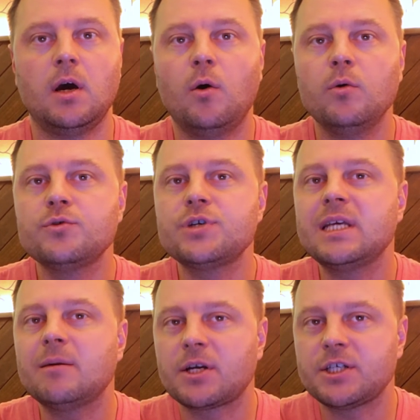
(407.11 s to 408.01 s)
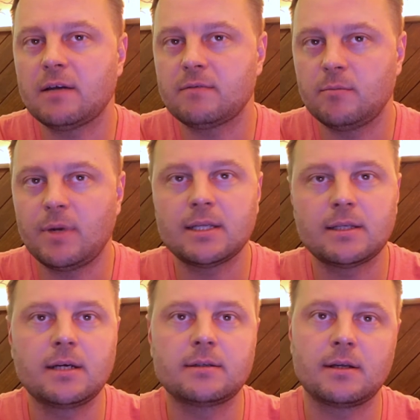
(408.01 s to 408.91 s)
Он уже не обращает внимания на
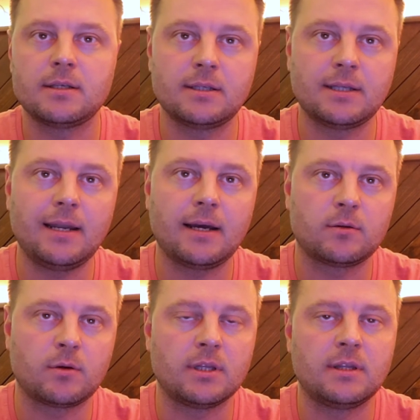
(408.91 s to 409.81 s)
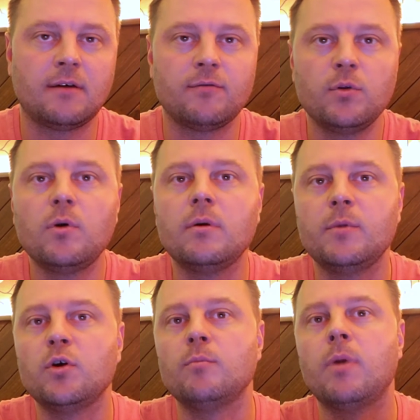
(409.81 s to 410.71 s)
некоторые детали, которые давно
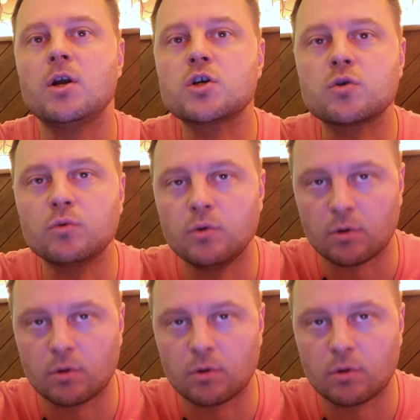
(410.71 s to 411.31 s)
имеют большую